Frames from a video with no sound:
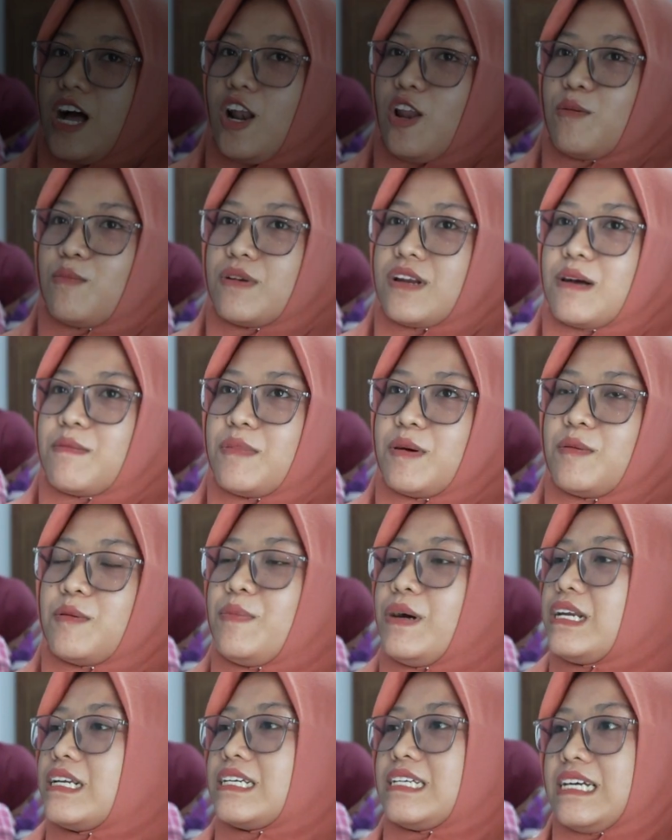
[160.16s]
Kalau menambah
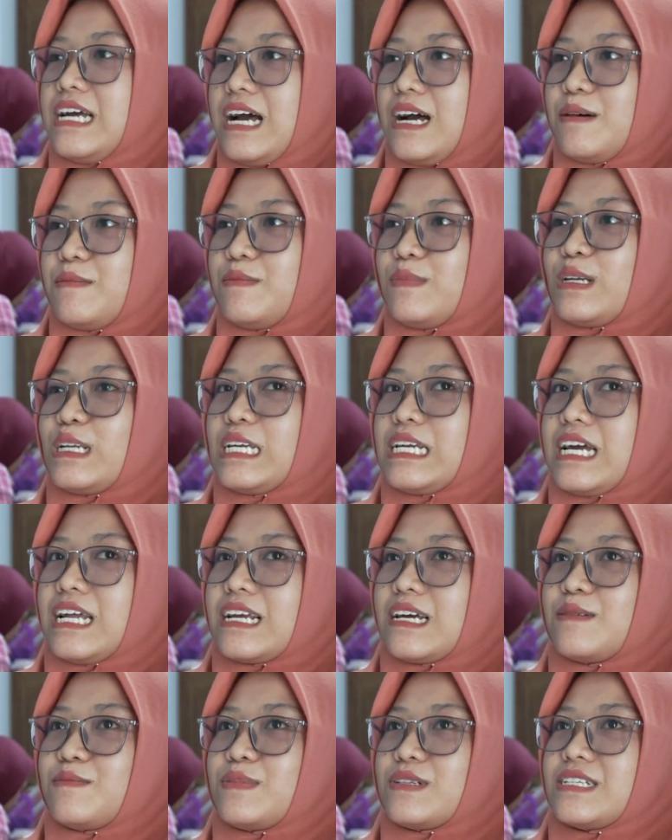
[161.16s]
beban enggak,
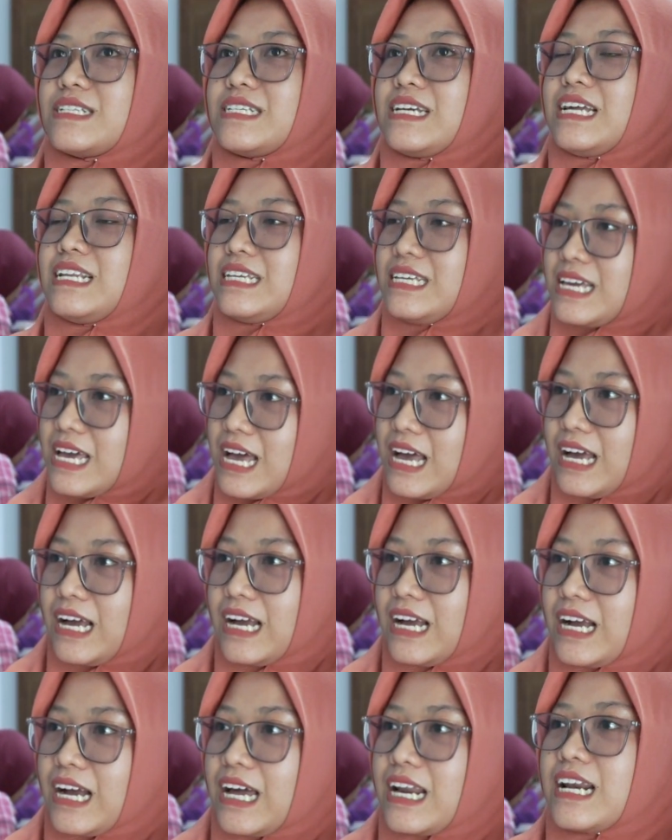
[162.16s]
meringankan pekerjaan
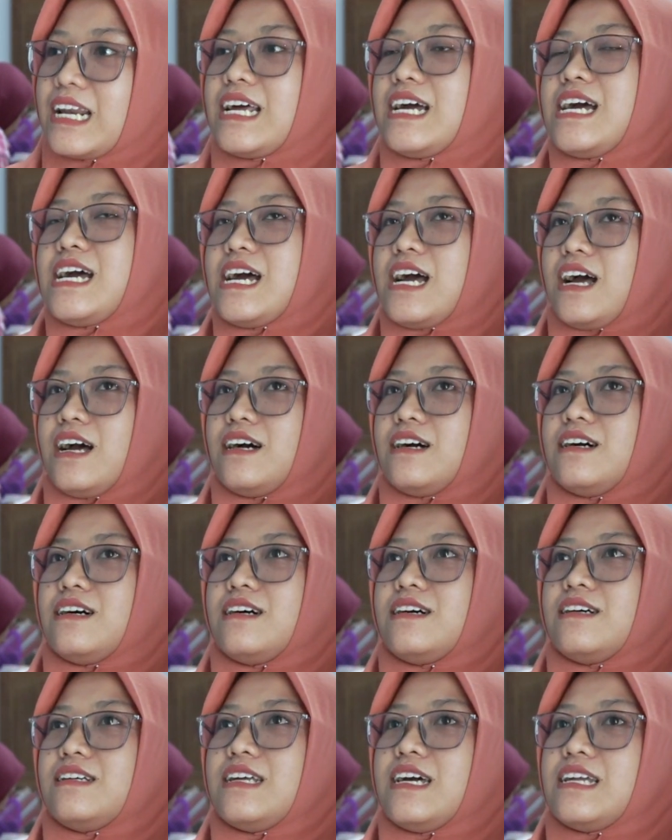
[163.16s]
iya. Karena
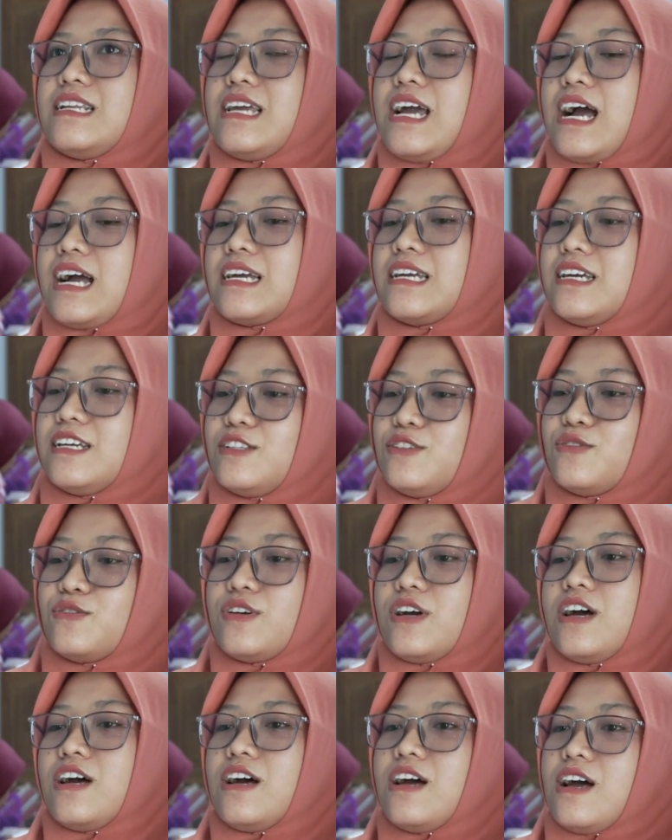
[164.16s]
e, dari agen
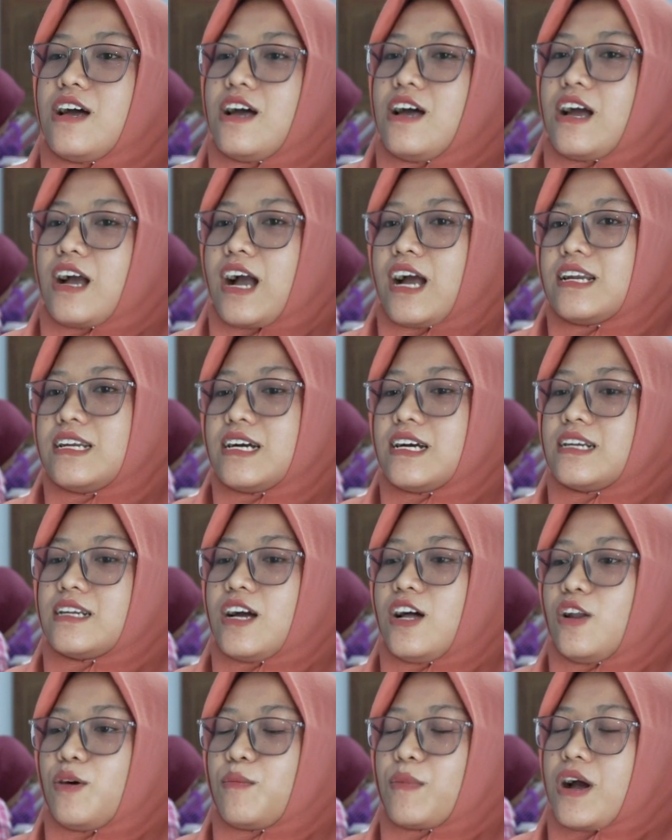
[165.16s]
juga kadang
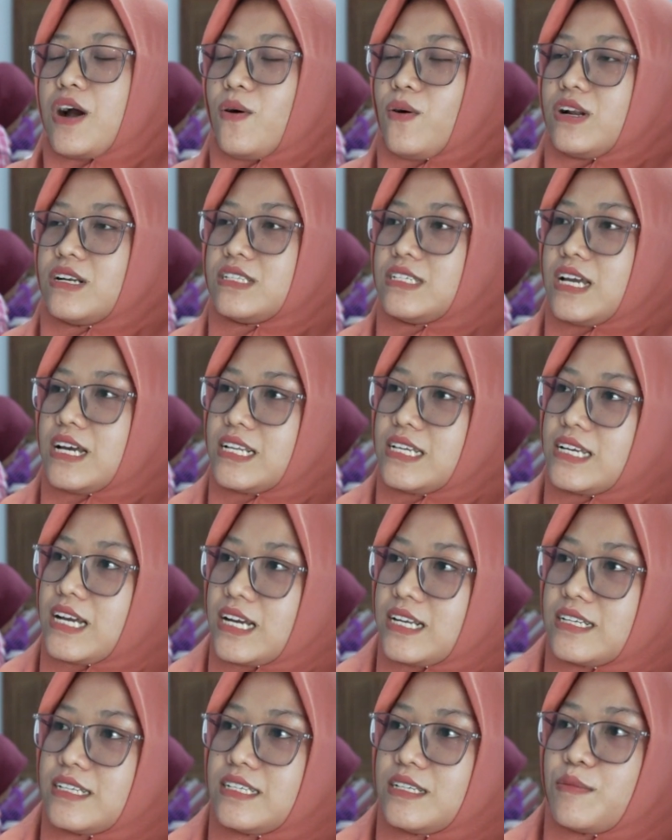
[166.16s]
kan kalau mengawal
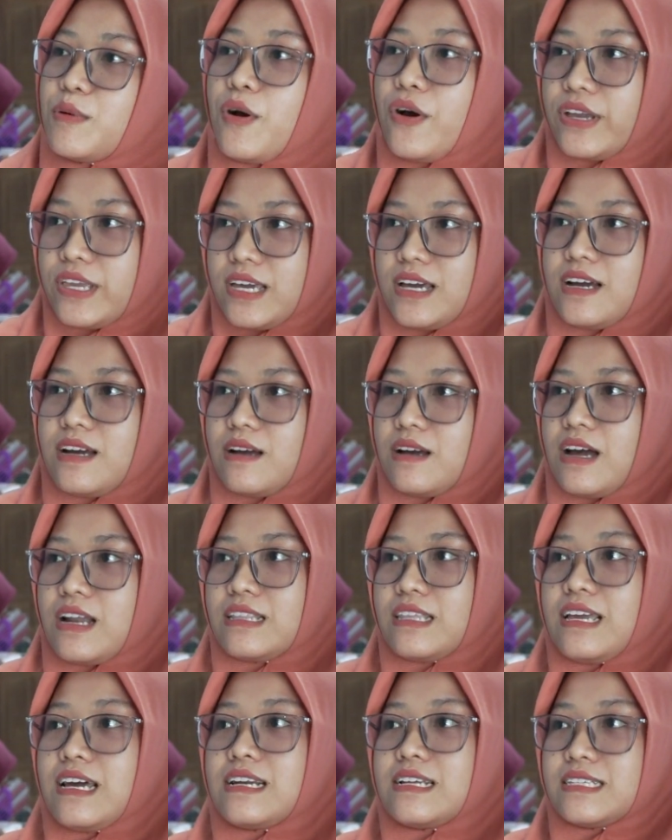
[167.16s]
jaringan di bawahnya,
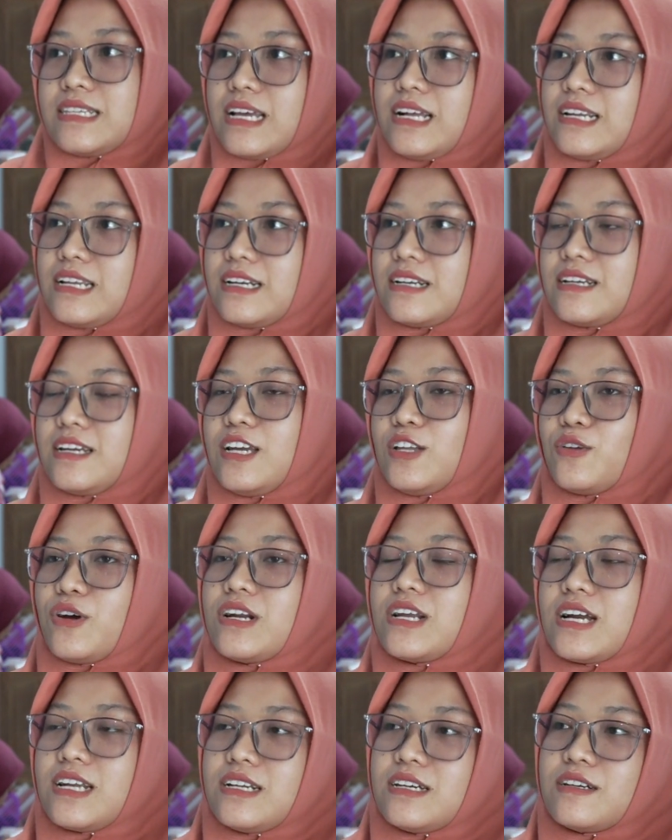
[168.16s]
artinya reseller, itu
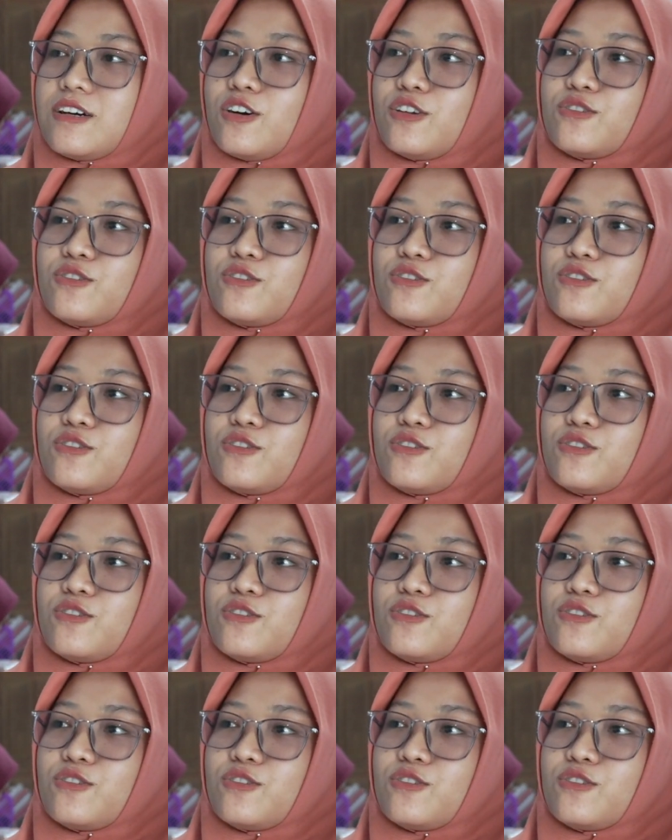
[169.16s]
kan kadang